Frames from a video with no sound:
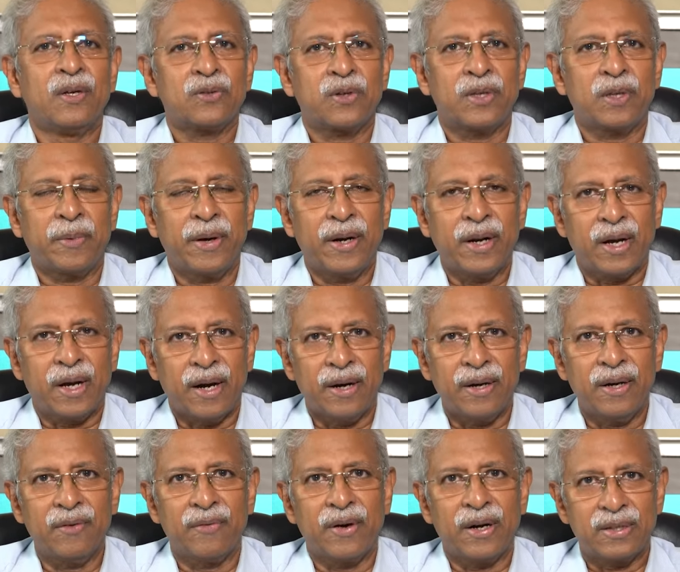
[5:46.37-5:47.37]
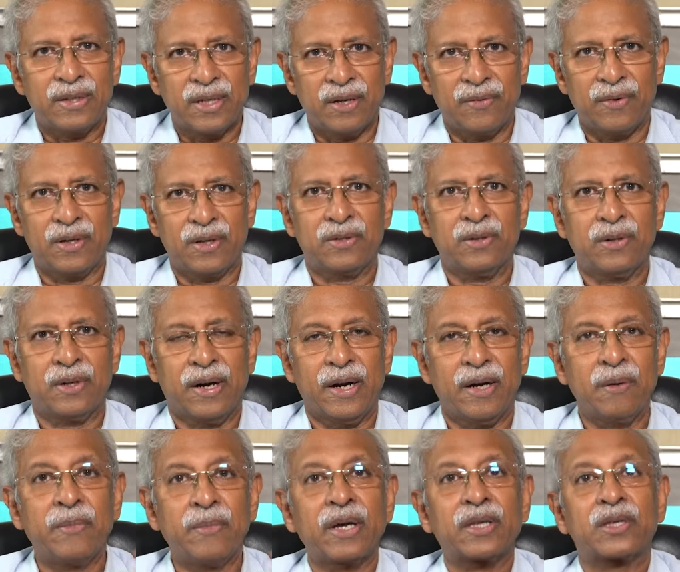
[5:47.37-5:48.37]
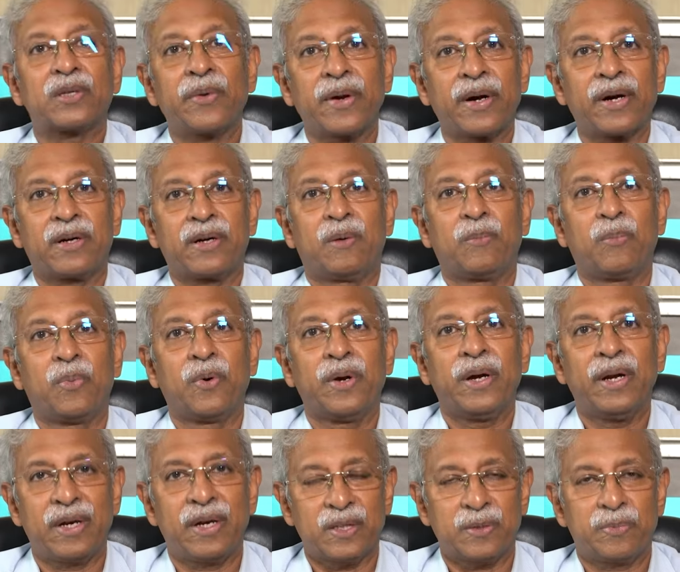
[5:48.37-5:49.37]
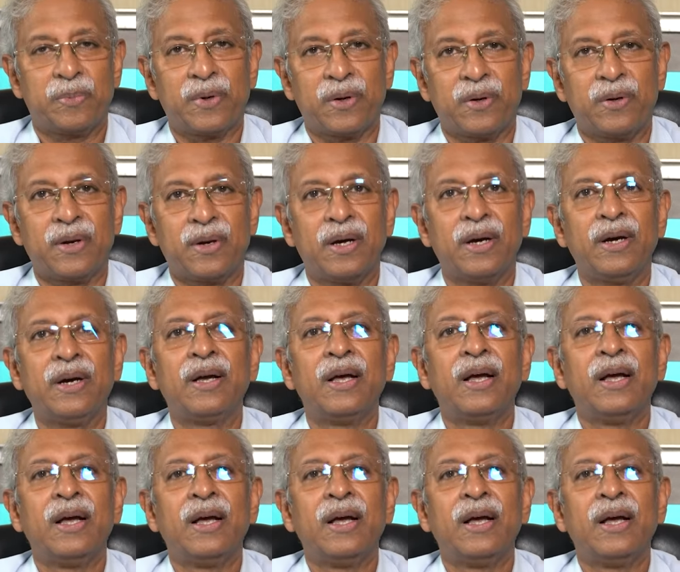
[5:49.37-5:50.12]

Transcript: ஸோ இந்த மாதிரி கண்ணை வருஷா வருஷம் கண் மருத்துவர்கிட்ட போய் டெஸ்ட் பண்ணோன்னா